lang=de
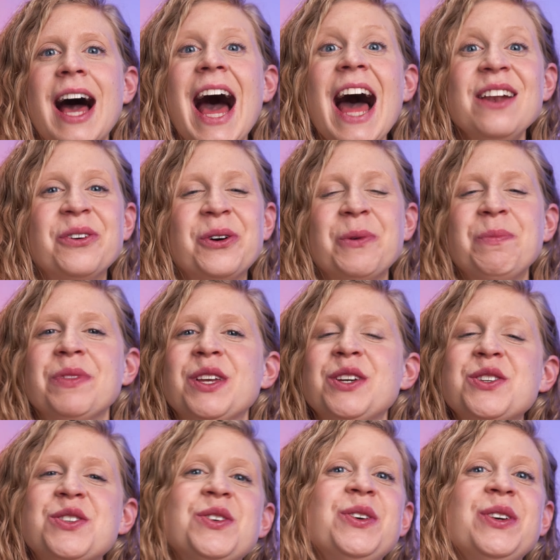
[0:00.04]
Hallo,
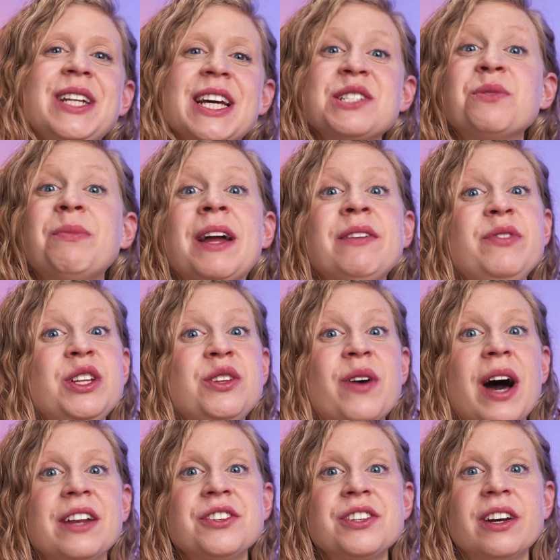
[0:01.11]
schön, dass du mein
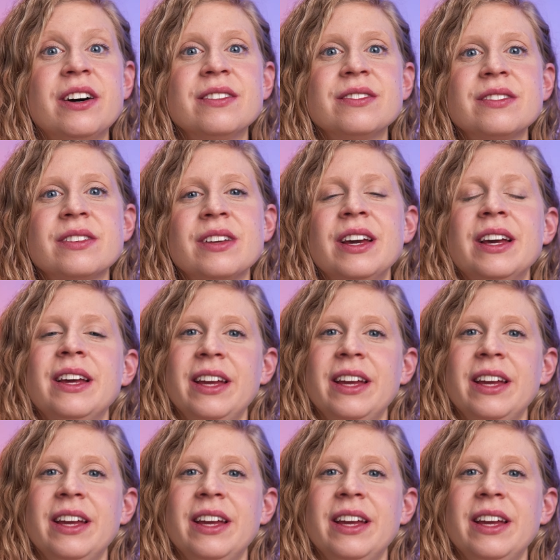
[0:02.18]
Video anschaust.